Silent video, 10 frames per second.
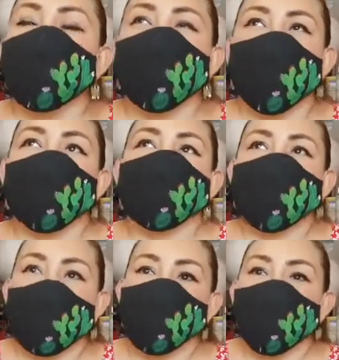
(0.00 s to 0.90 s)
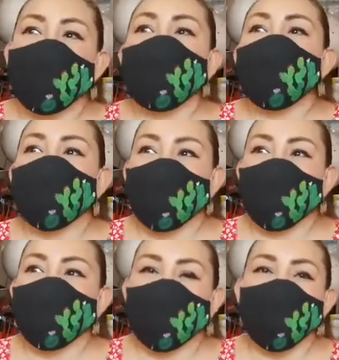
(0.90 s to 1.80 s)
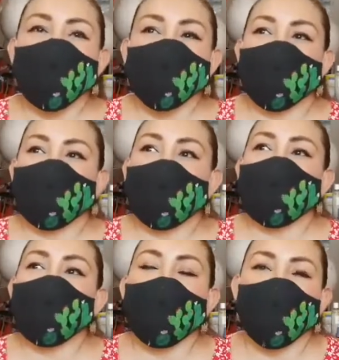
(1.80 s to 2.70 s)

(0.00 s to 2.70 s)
bueno, se les va a dar un porcentaje